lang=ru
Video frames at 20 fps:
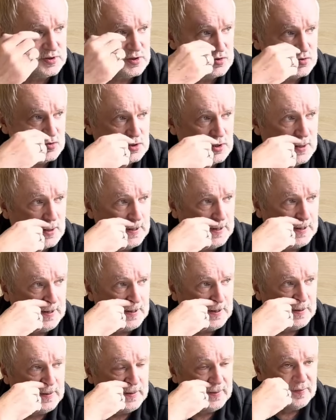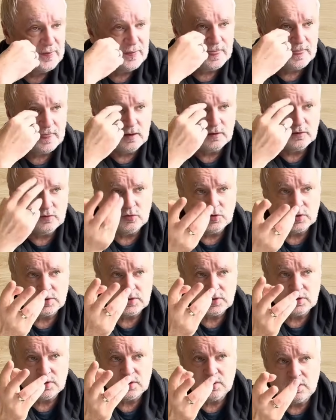сезоне. Ну
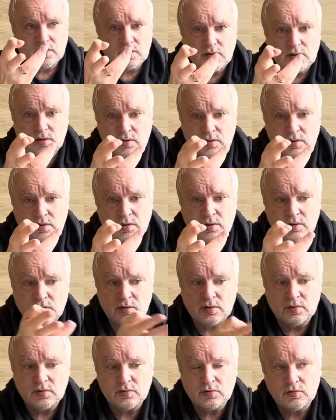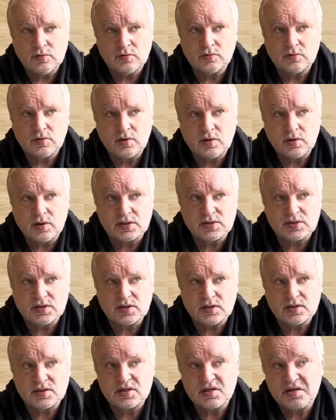вот, и ну,
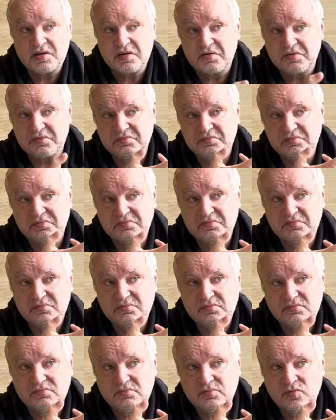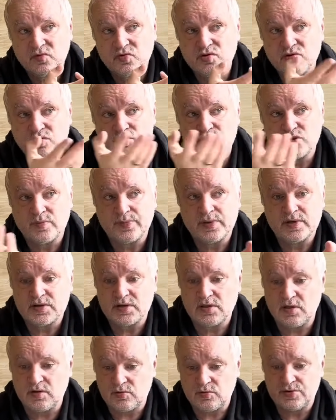кассера слева. Ну сложно
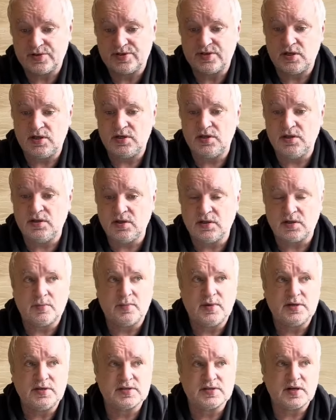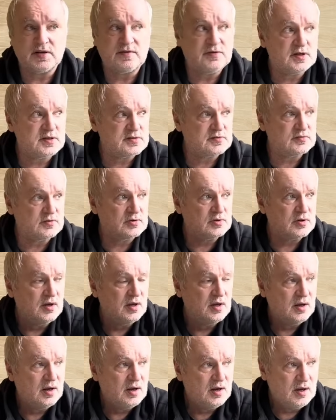представить, то есть середину там они завязывают –
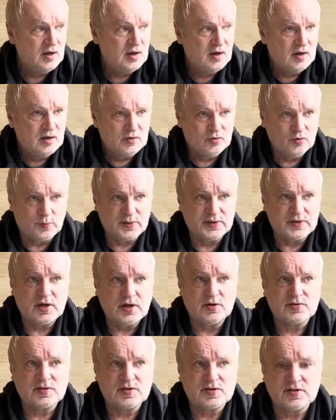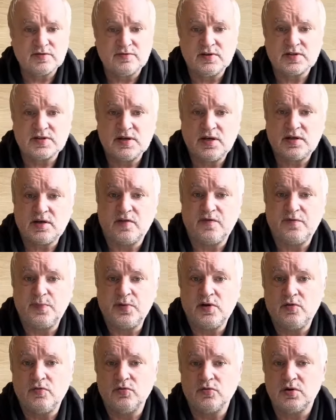ну, пытаются завязать, а
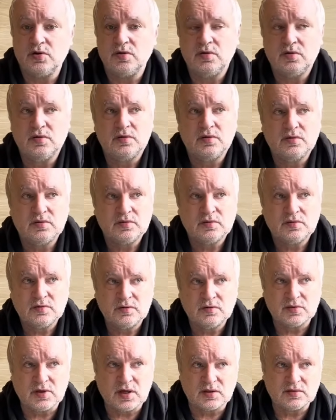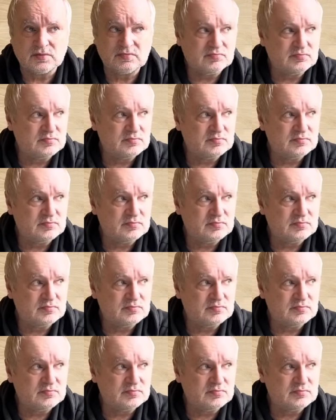вперед, ну так,